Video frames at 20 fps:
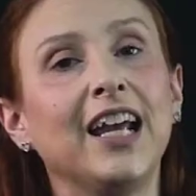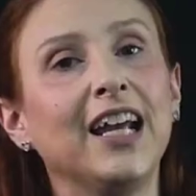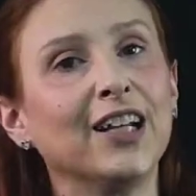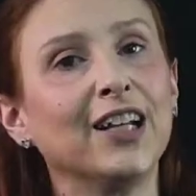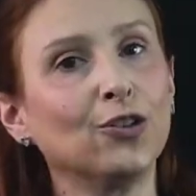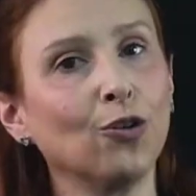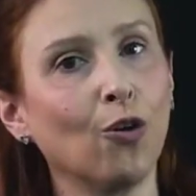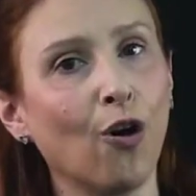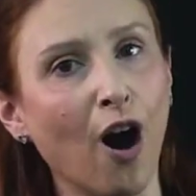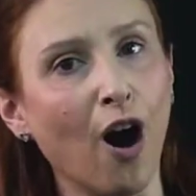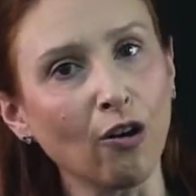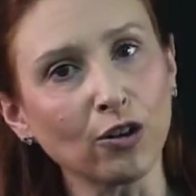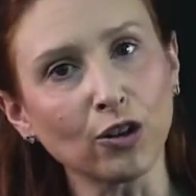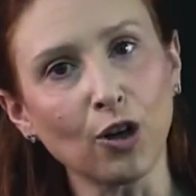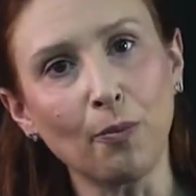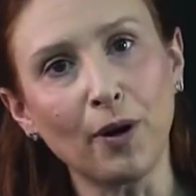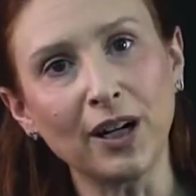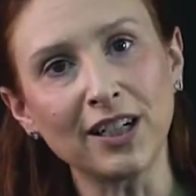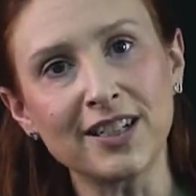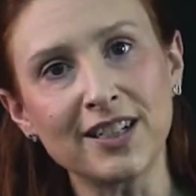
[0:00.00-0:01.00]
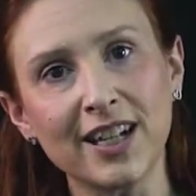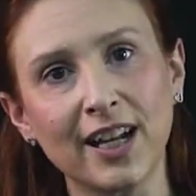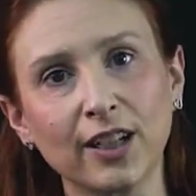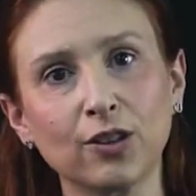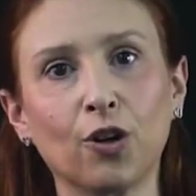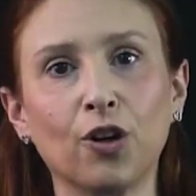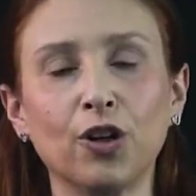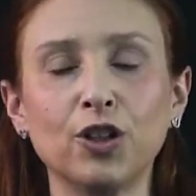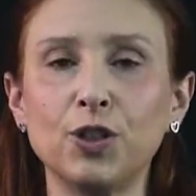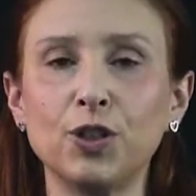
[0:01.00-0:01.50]
e do
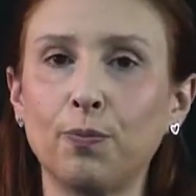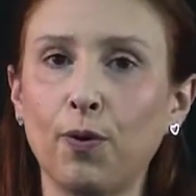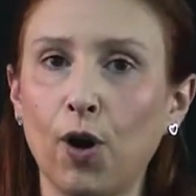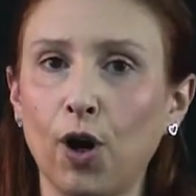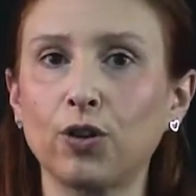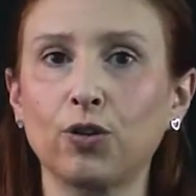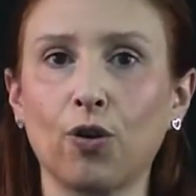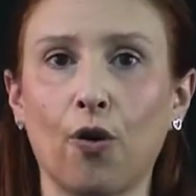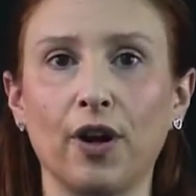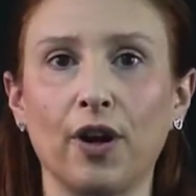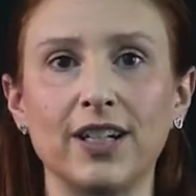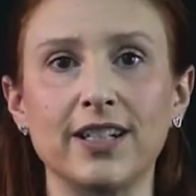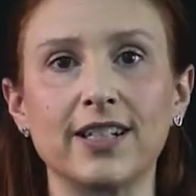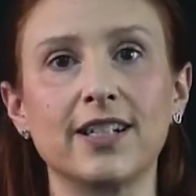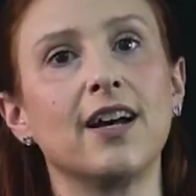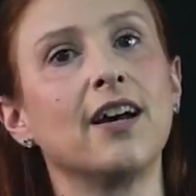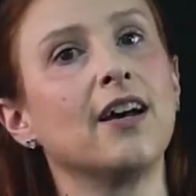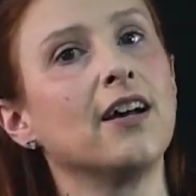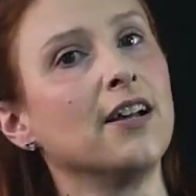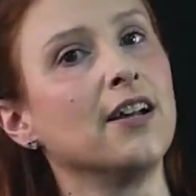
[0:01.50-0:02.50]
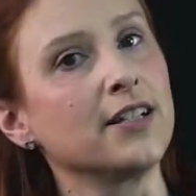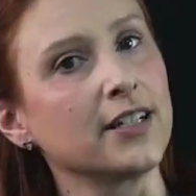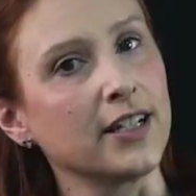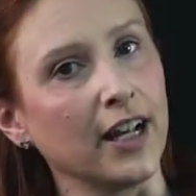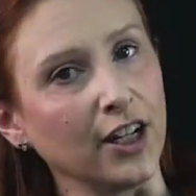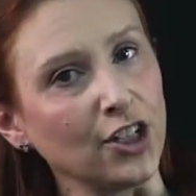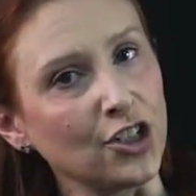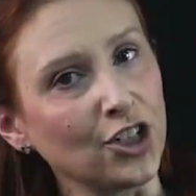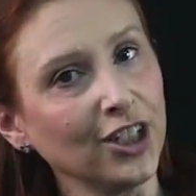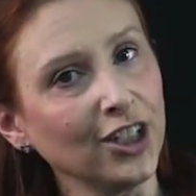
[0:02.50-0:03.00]
automatizador de portões,
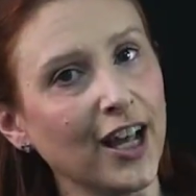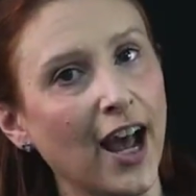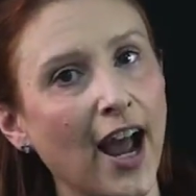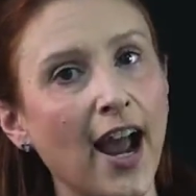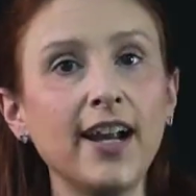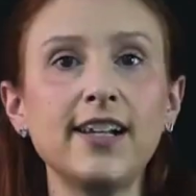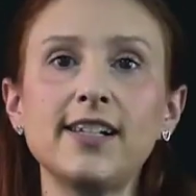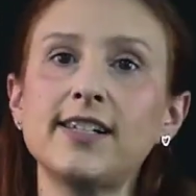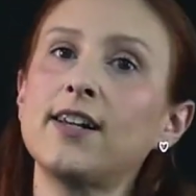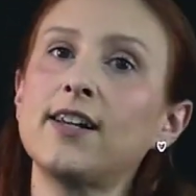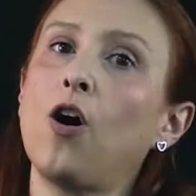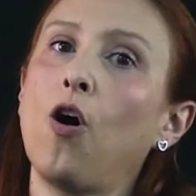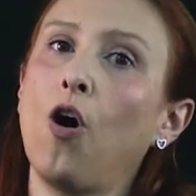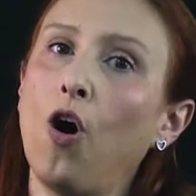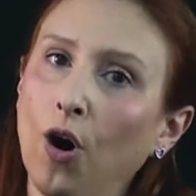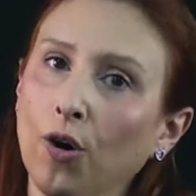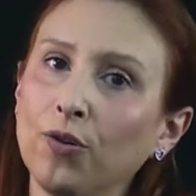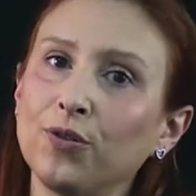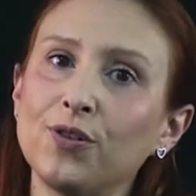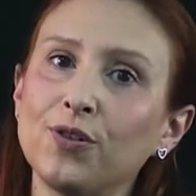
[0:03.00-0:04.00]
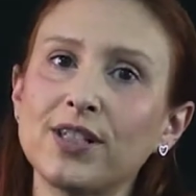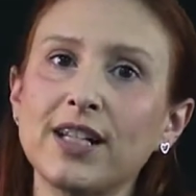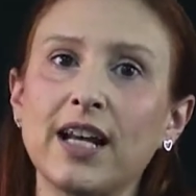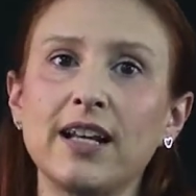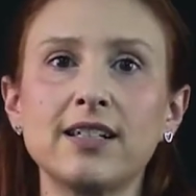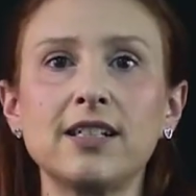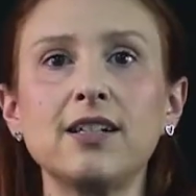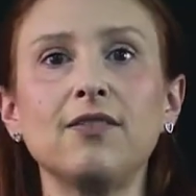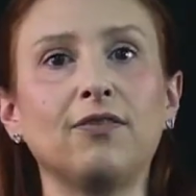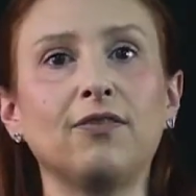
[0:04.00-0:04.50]
110 ou
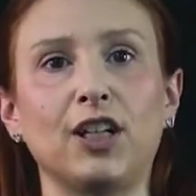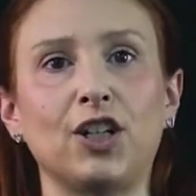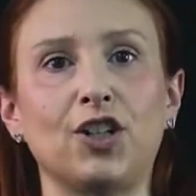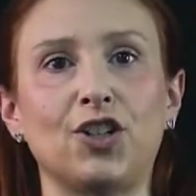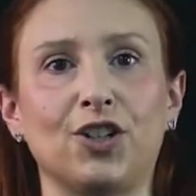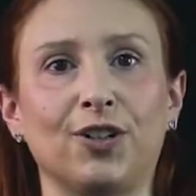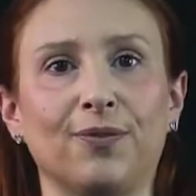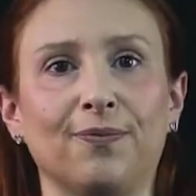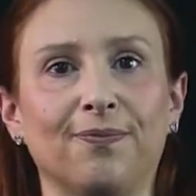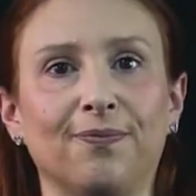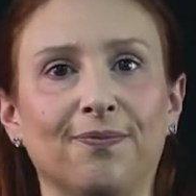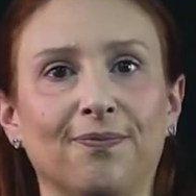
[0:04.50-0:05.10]
220.